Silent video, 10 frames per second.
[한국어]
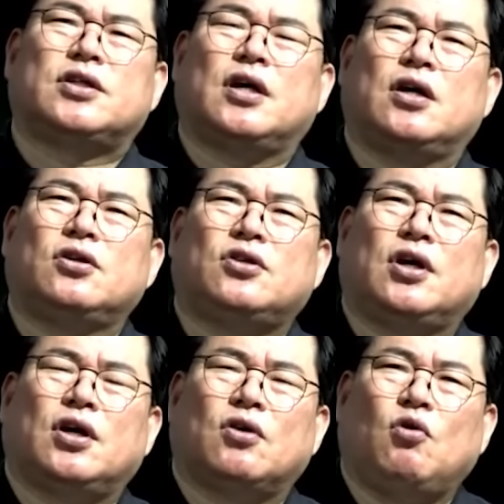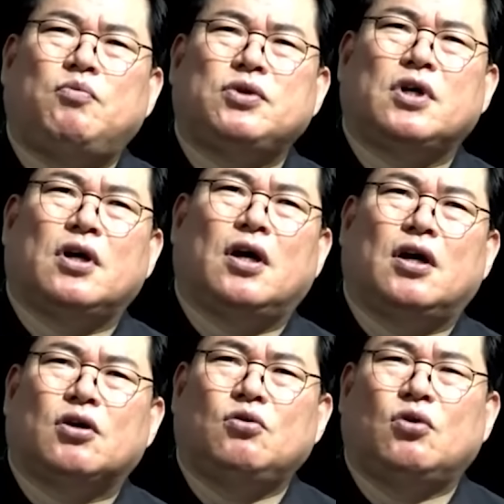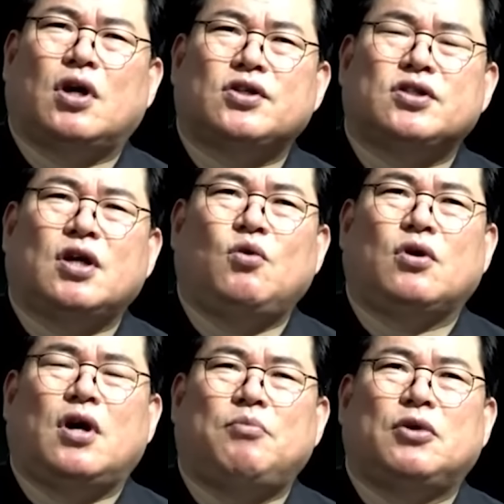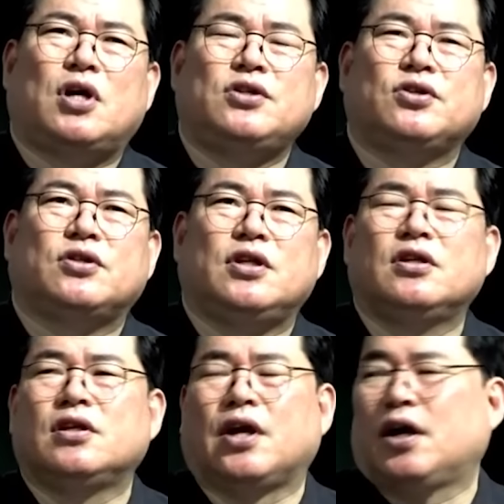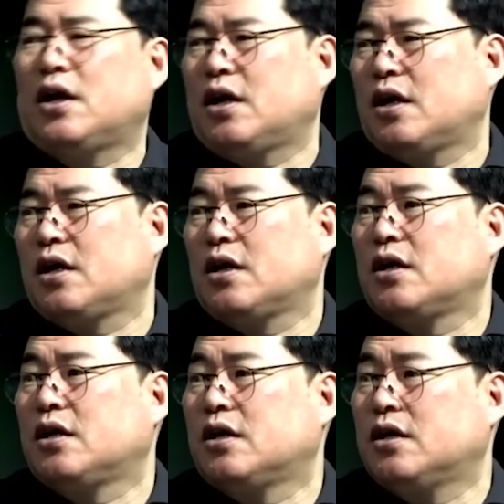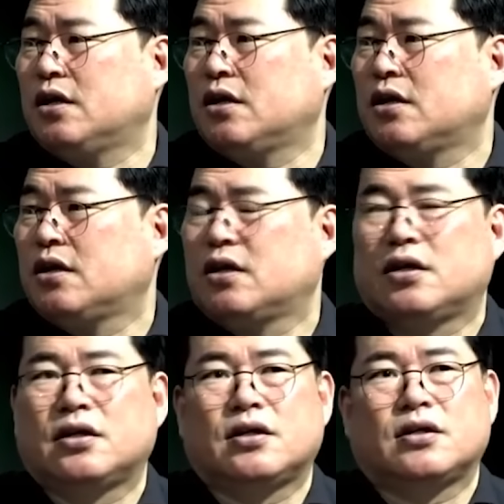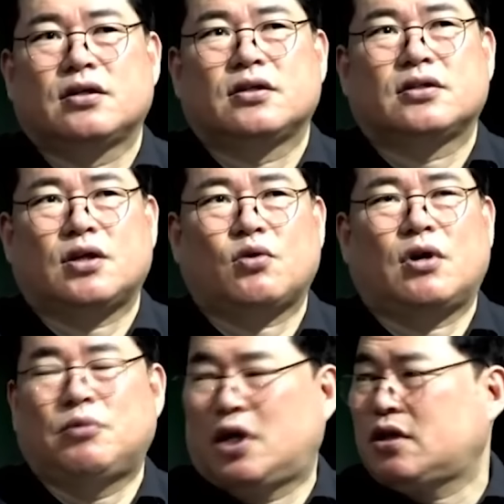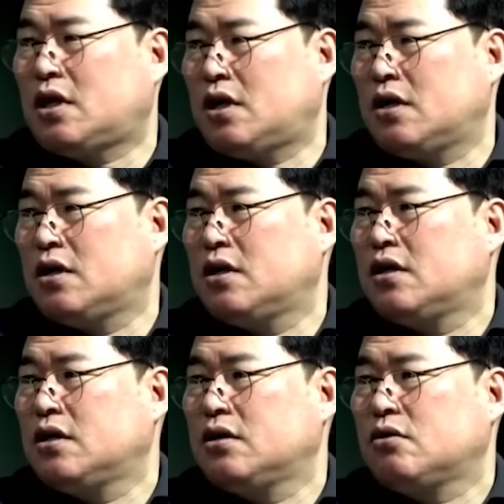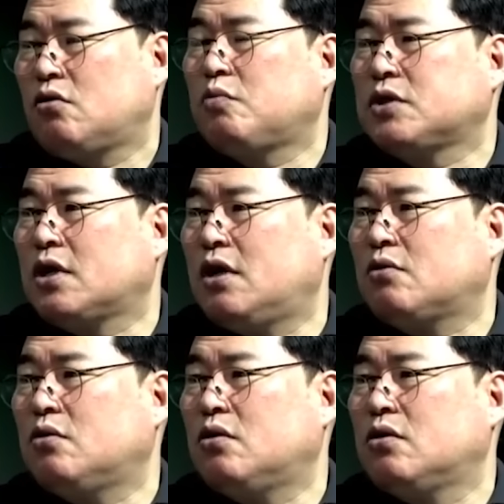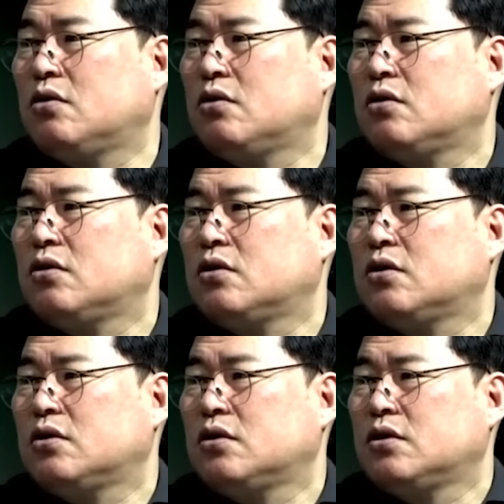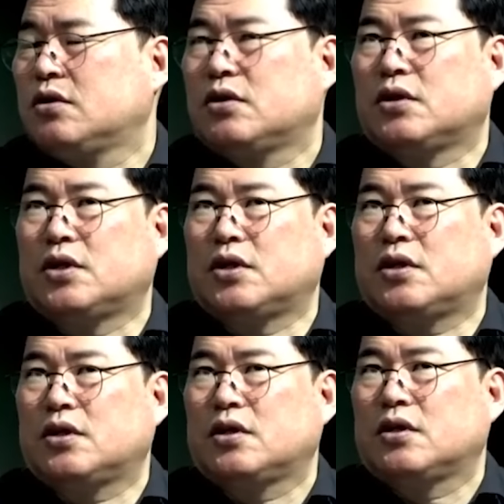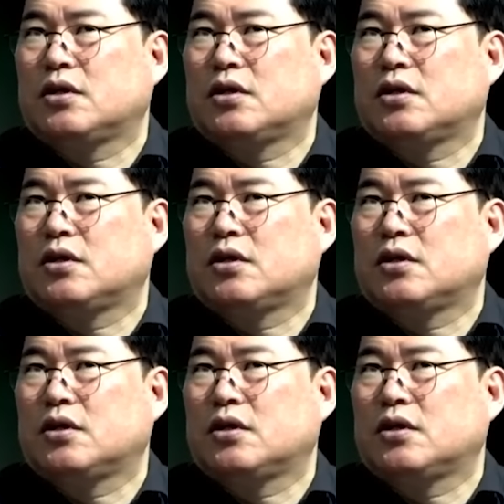제가 그때 골프장 가갖고 같이 음. 샤워를 한번 한 적은 있는데, 어. 예, 어. 샤워를 한번 했다. 어. 골프장 가갖고. 어, 근데. 예.